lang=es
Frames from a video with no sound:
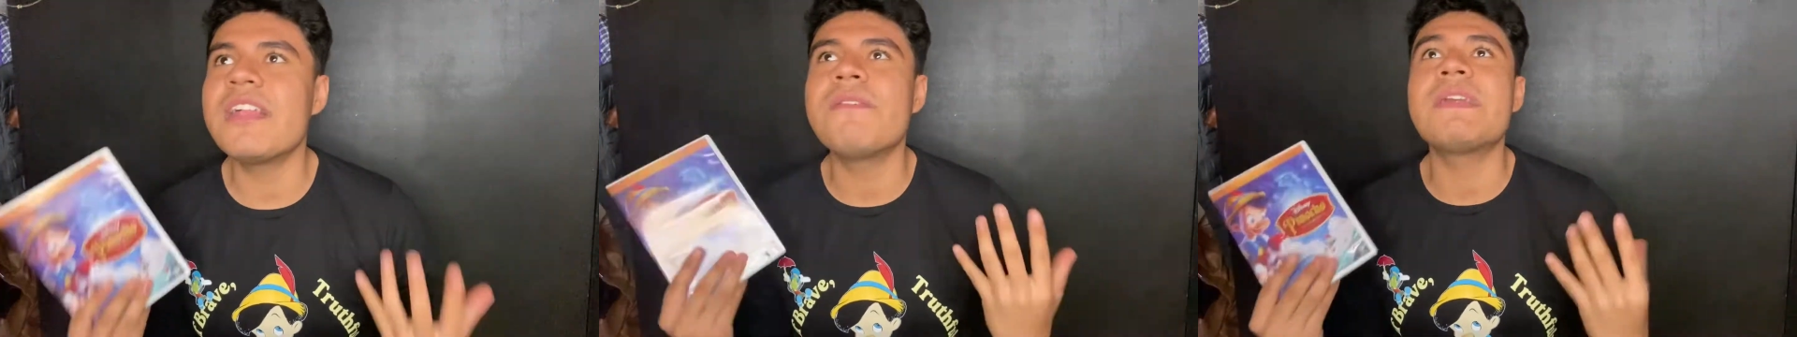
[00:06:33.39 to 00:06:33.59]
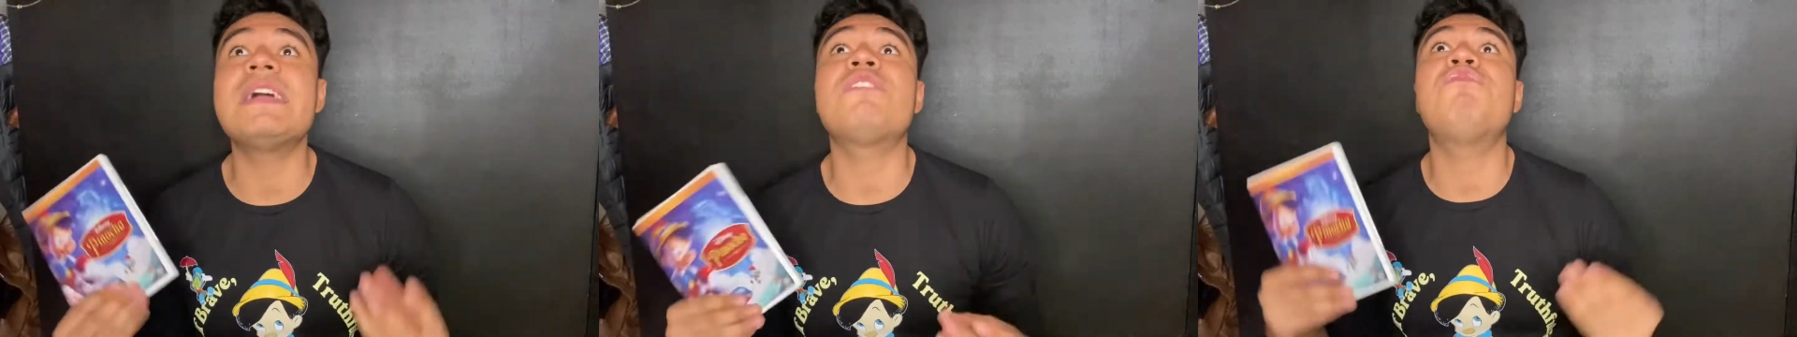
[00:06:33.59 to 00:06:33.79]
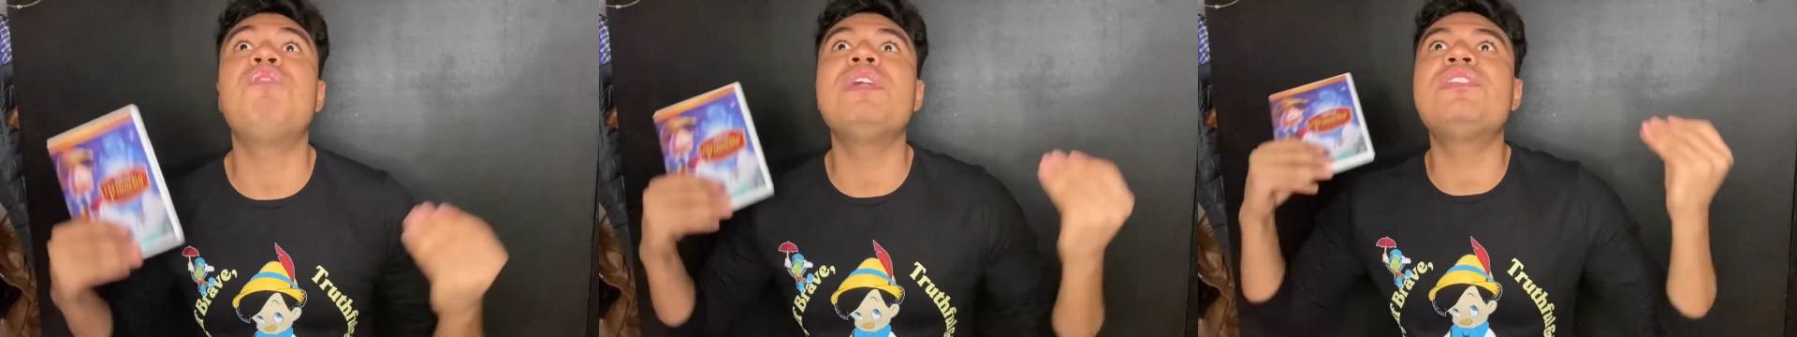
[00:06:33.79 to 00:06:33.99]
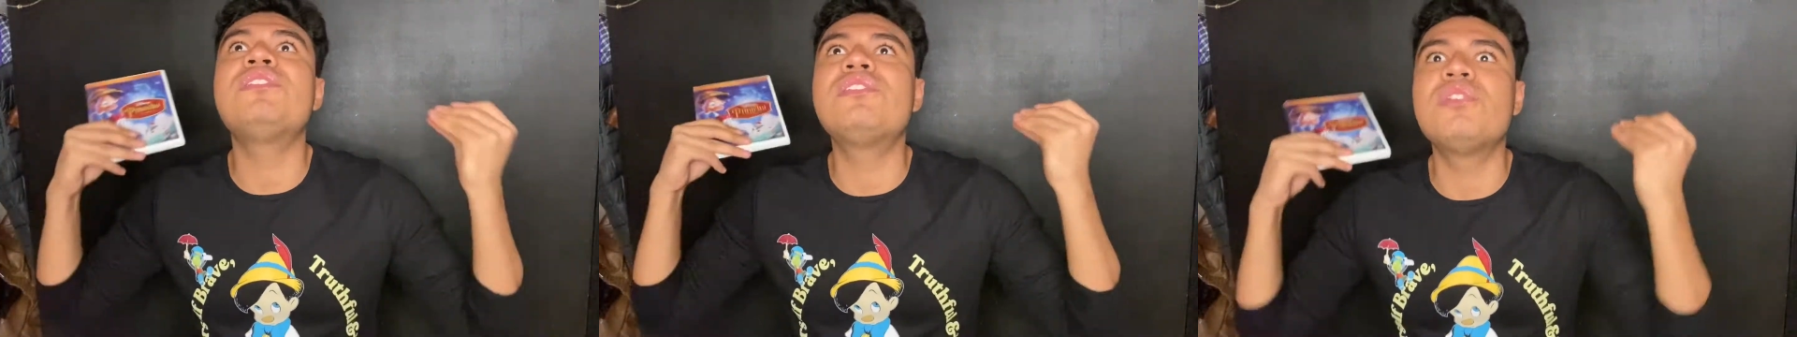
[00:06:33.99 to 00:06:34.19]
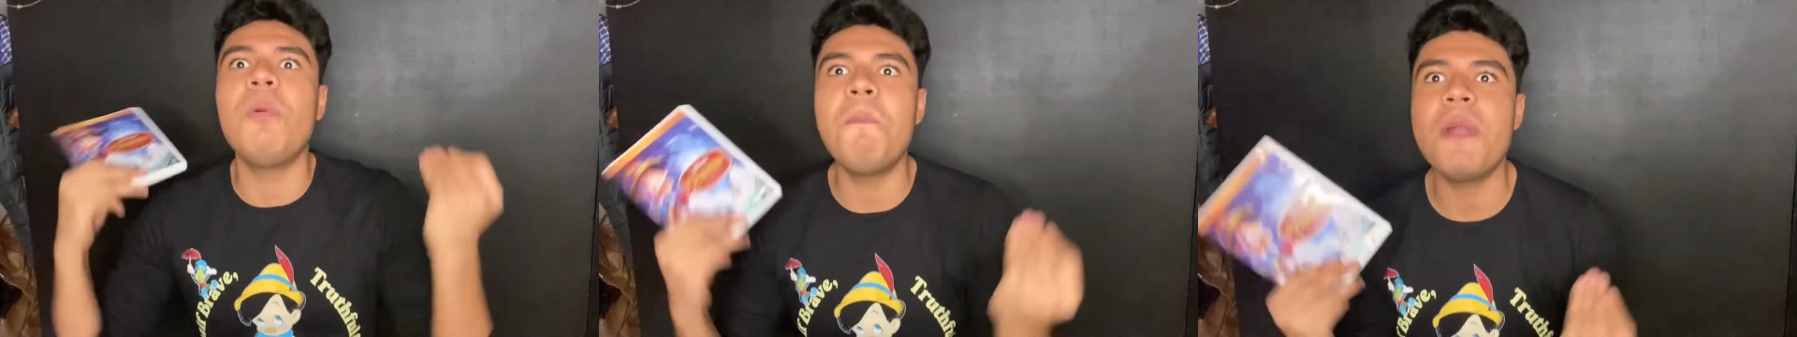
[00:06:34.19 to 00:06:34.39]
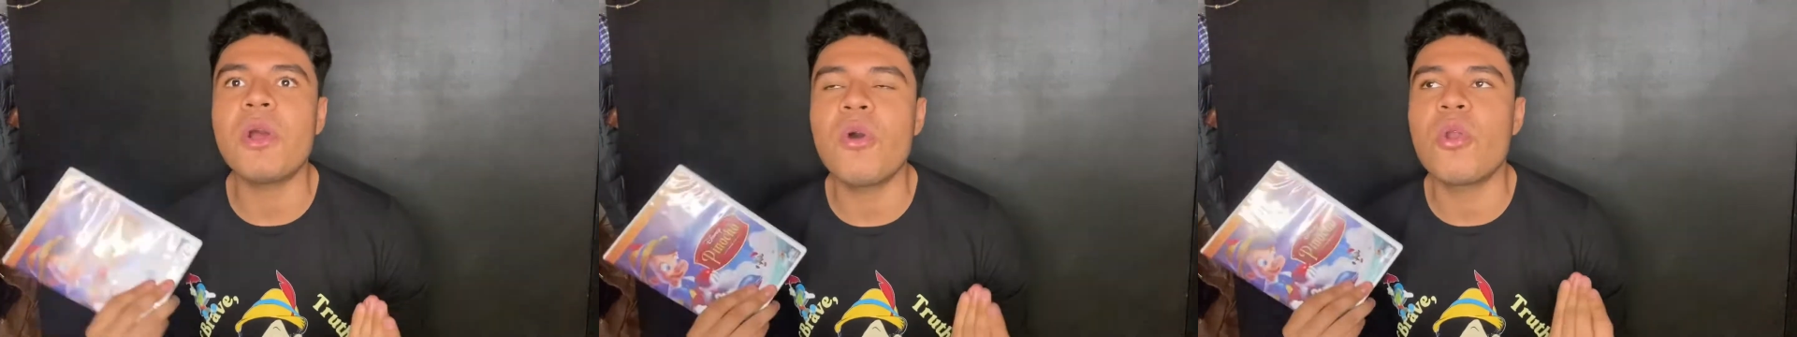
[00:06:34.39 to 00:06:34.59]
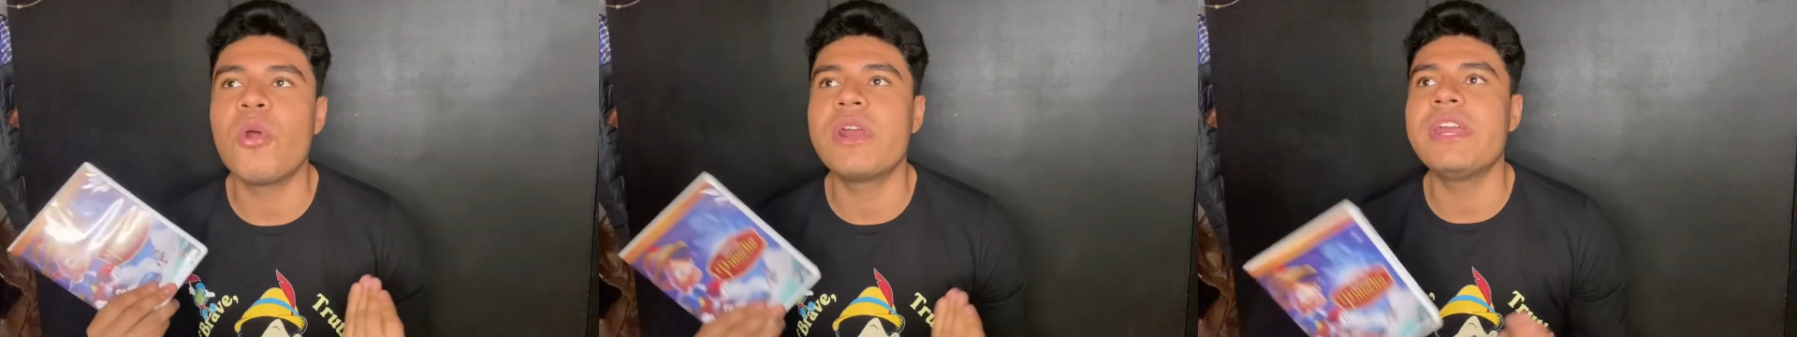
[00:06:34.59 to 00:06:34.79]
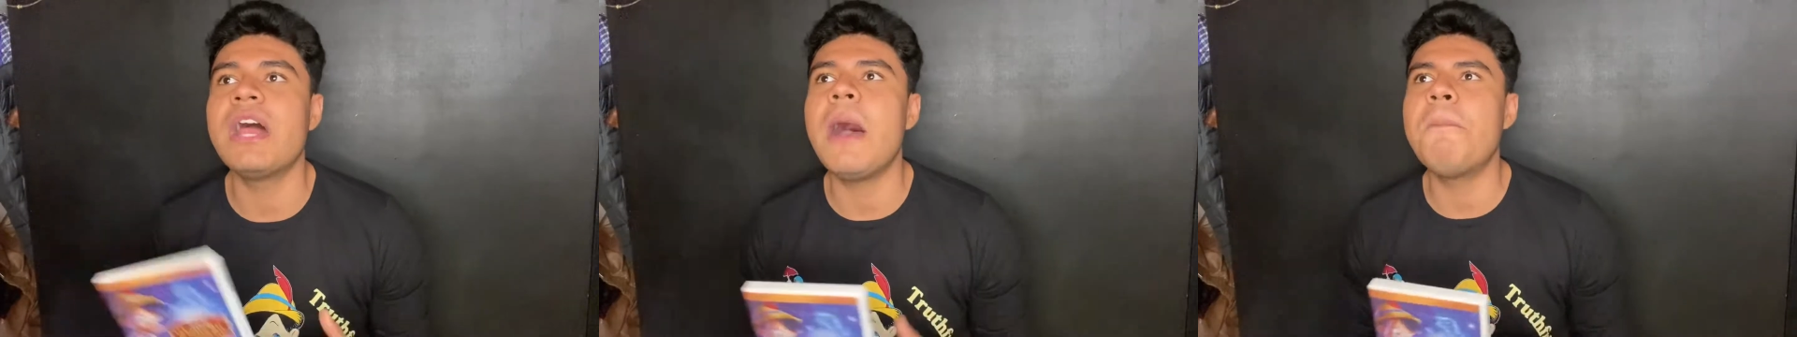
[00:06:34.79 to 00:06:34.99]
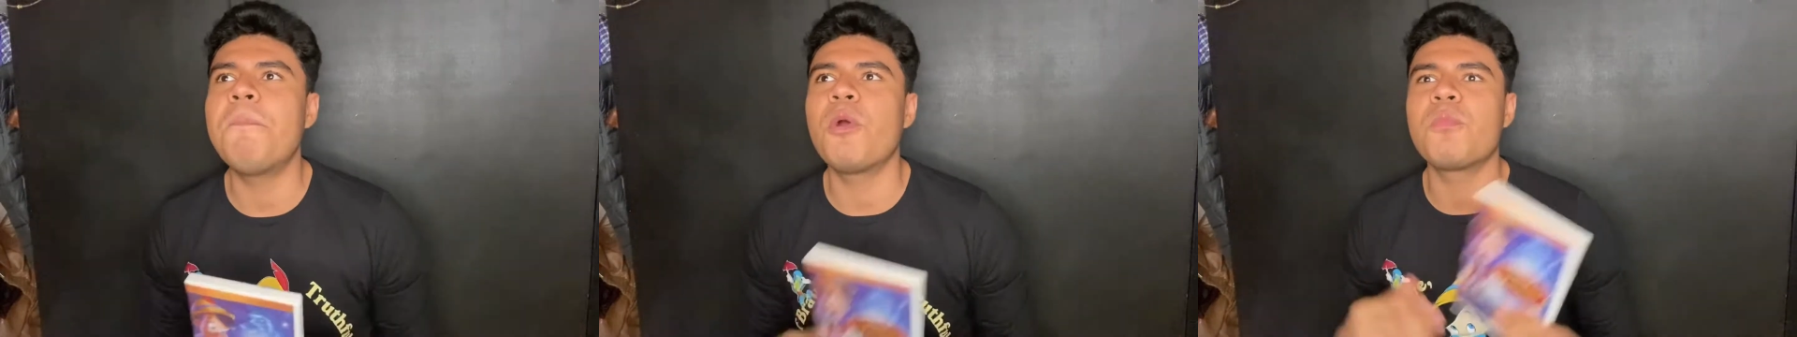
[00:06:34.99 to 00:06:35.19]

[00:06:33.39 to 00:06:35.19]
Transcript: de verdad, fue súper colorida.